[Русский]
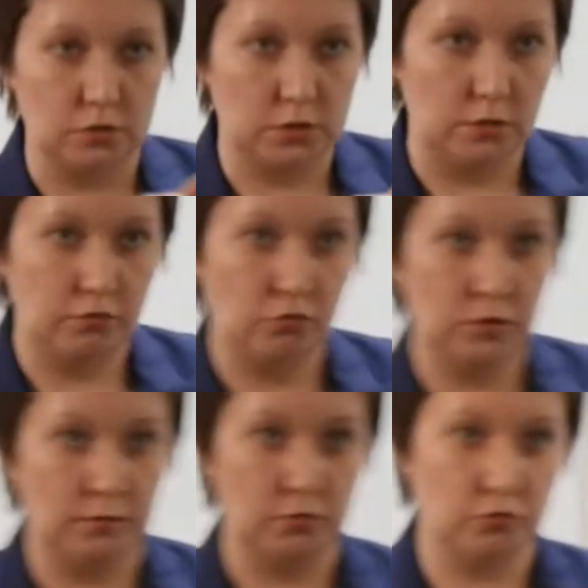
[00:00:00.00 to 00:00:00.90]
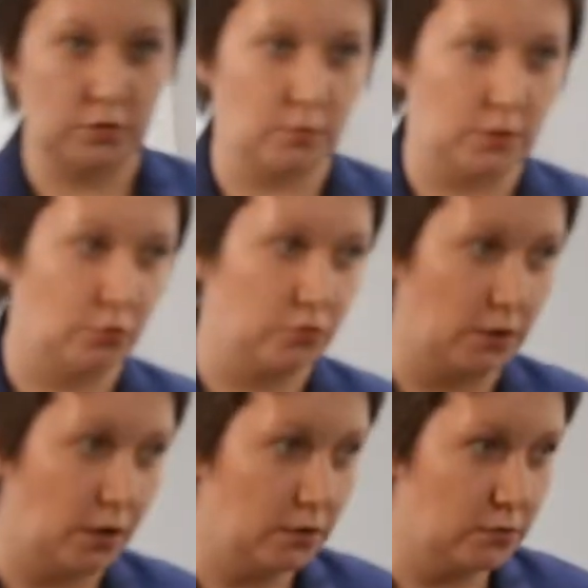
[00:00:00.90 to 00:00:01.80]
ходит с телефоном, вдруг там
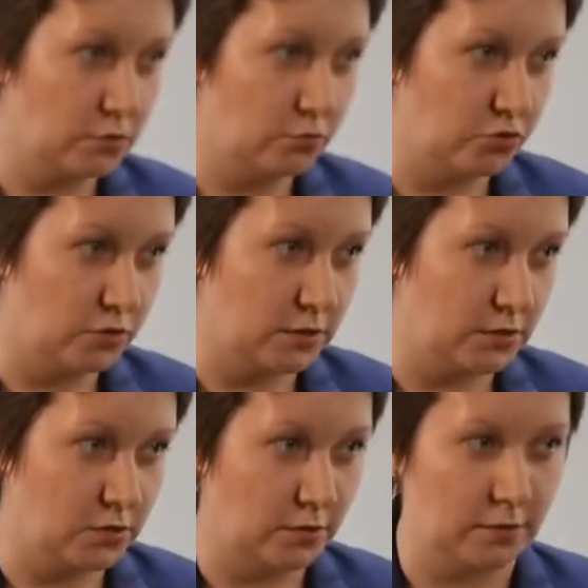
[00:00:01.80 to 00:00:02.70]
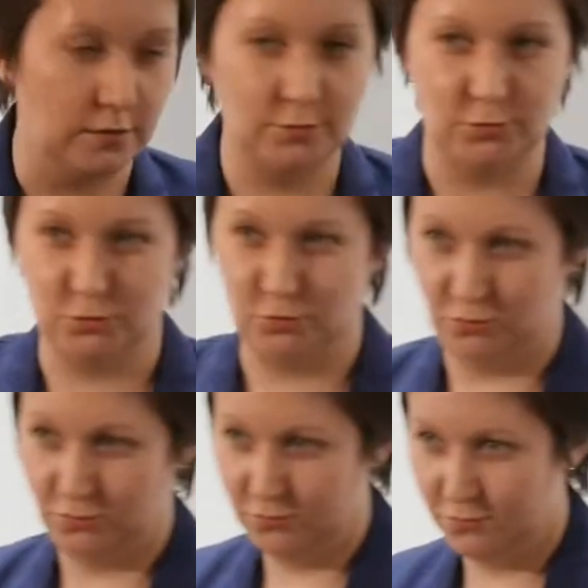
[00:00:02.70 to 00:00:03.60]
какой-то кадр случится, сделает, да, ночью.
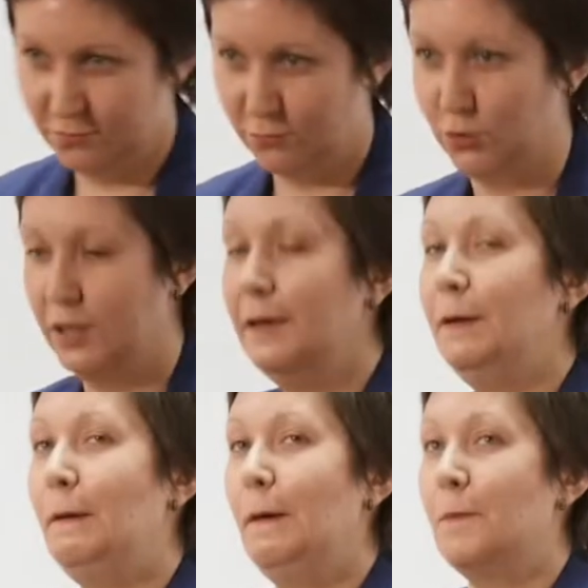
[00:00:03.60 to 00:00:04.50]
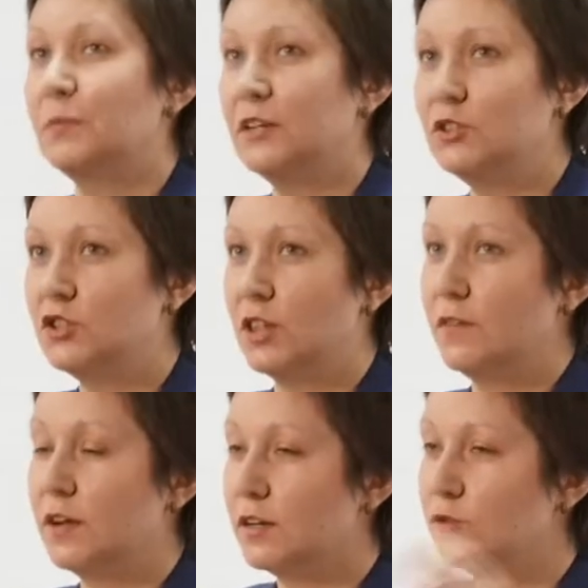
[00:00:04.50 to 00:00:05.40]
Вот. Это
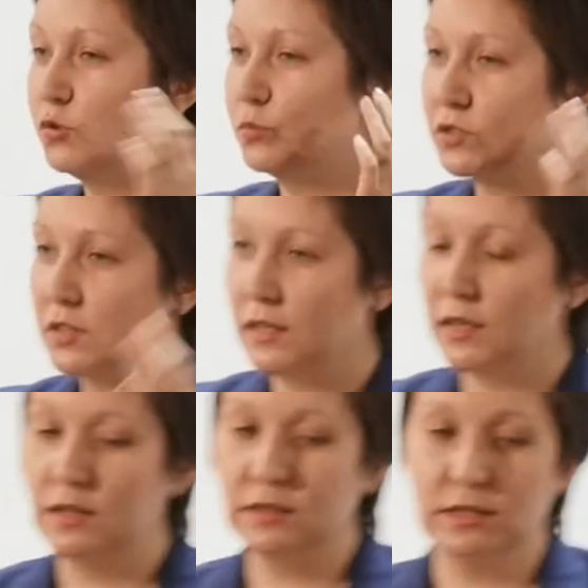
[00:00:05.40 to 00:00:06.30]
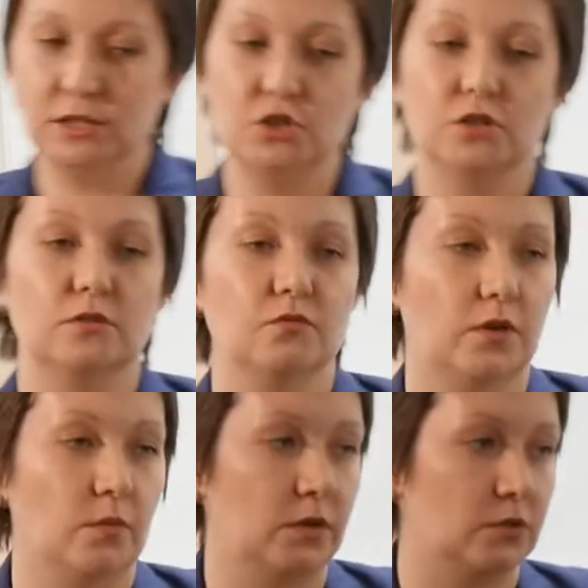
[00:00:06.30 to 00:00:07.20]
человек, который постоянно ищет
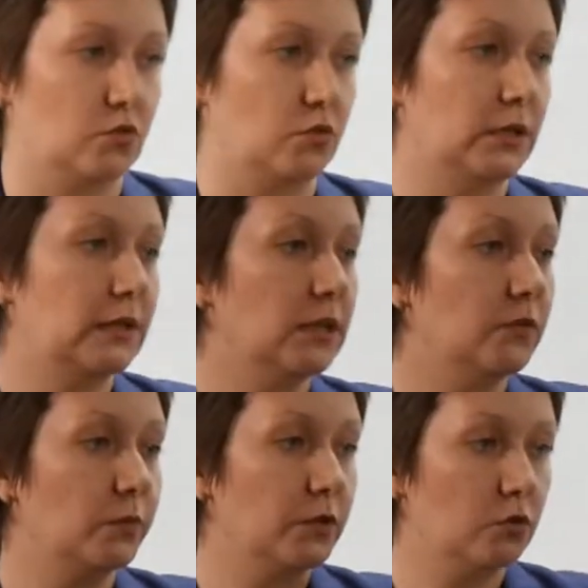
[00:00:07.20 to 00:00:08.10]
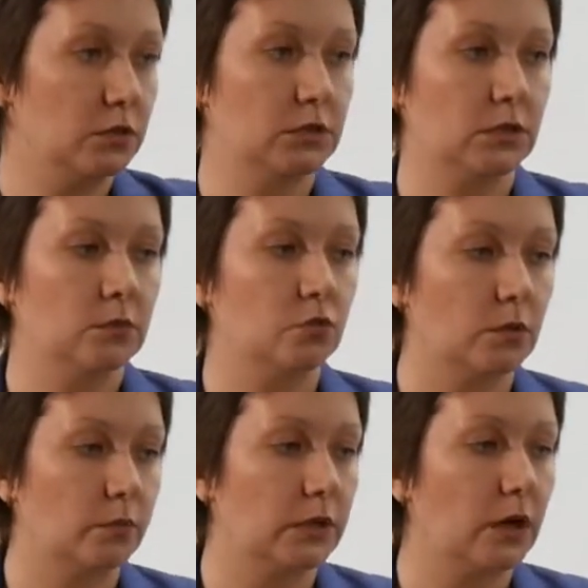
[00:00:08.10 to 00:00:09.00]
информацию. И когда вы приходите к нему
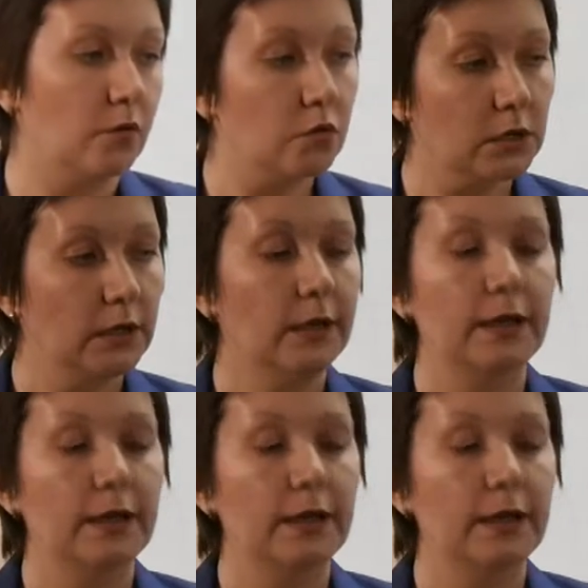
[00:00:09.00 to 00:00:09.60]
на переговоры,